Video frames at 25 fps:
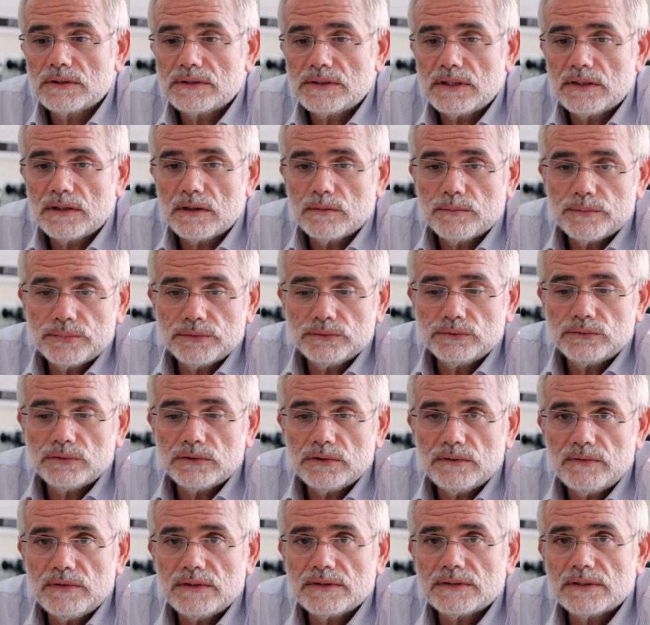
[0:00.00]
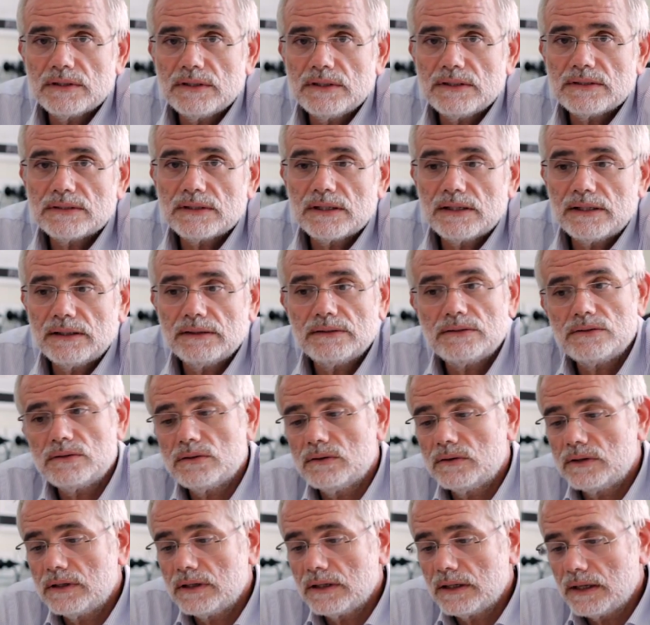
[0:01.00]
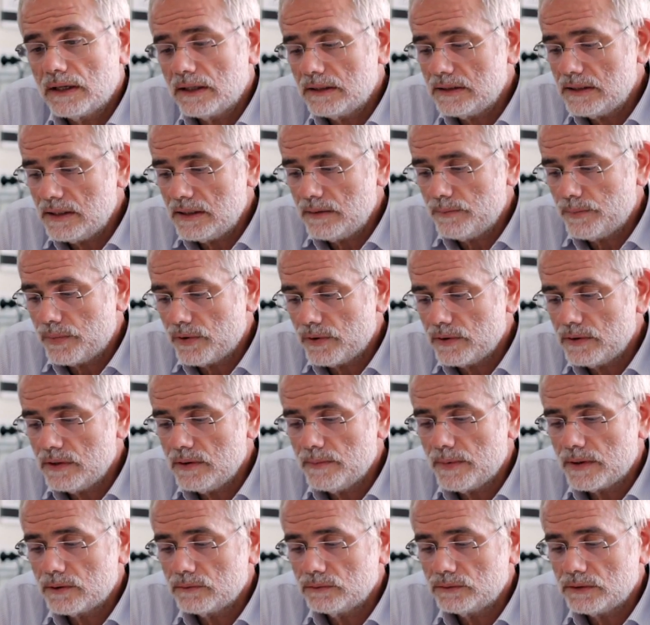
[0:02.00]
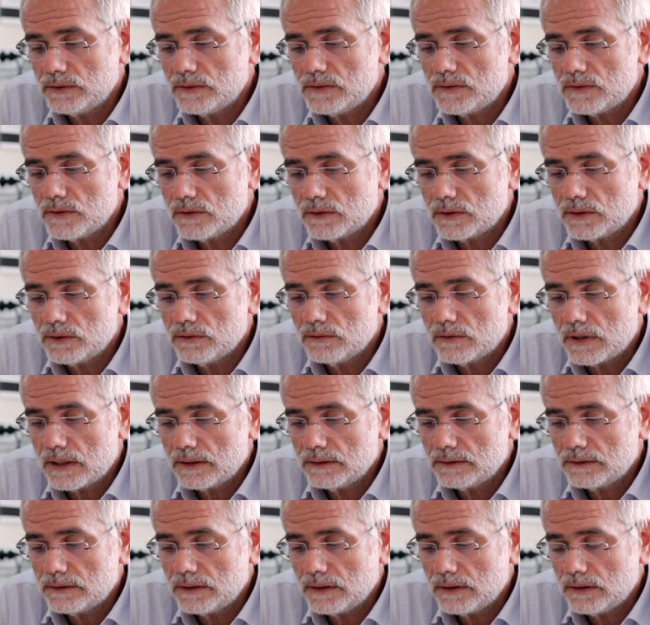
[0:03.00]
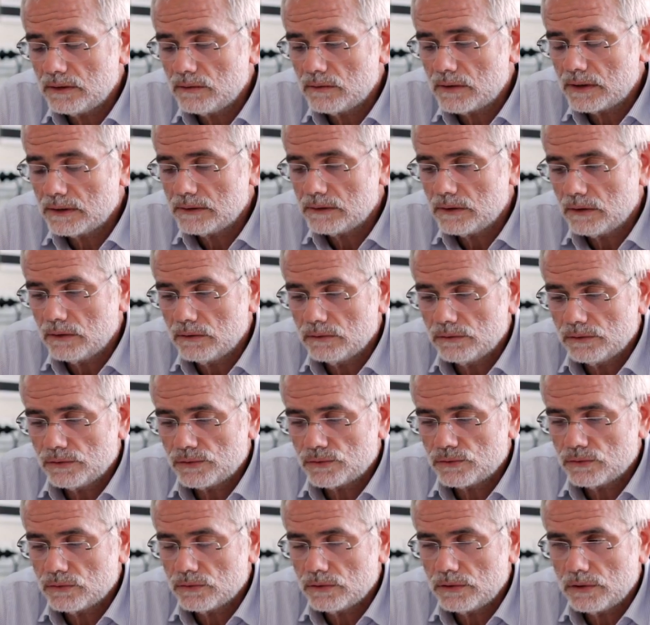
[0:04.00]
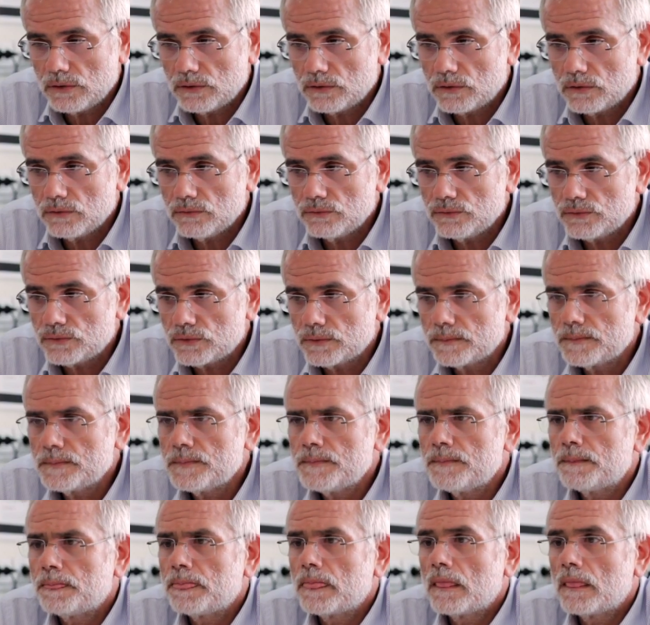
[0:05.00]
sia da un punto di vista di installazione che di, poi di manutenzione durante, durante il, suo, il loro uso.